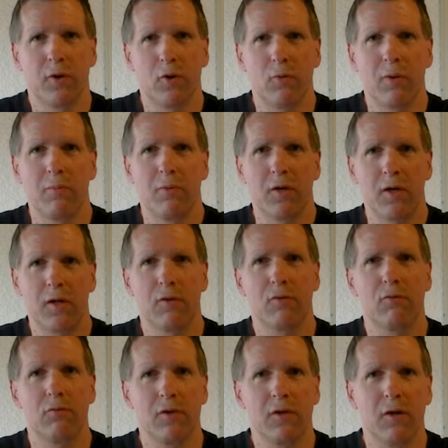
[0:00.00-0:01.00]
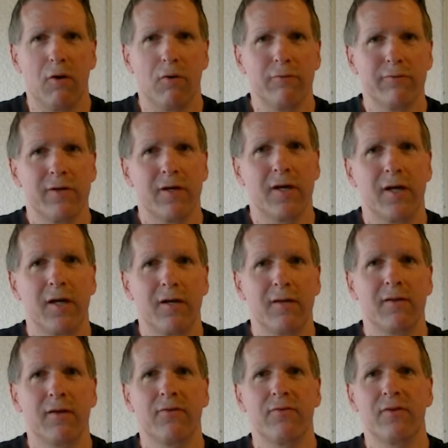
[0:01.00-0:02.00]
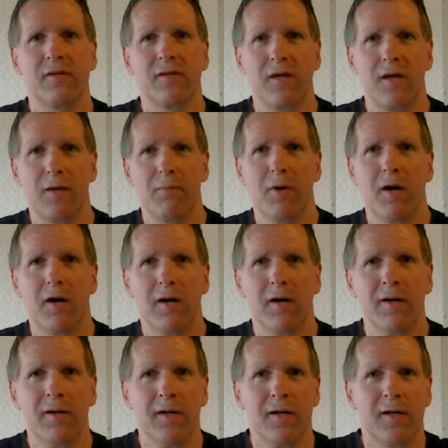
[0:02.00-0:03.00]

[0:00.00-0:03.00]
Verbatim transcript: darüber berichtet und dich aufgeregt, dass die GEMA